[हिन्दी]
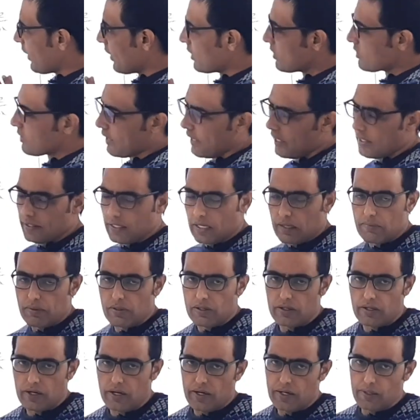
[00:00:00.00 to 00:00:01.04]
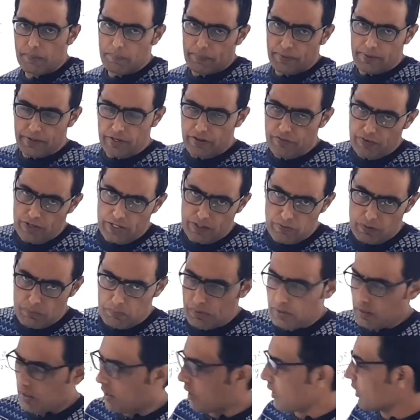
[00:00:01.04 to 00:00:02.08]
वाई जेड क्या बन रहा है डिपेंडेंट वेरिएबल
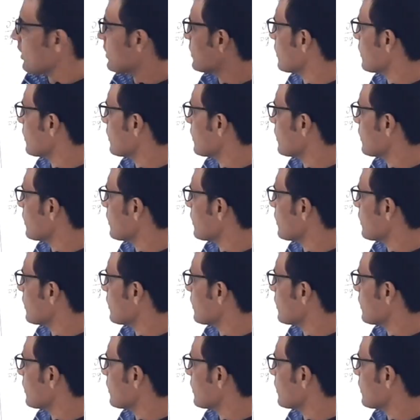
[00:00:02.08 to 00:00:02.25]
बन रहा है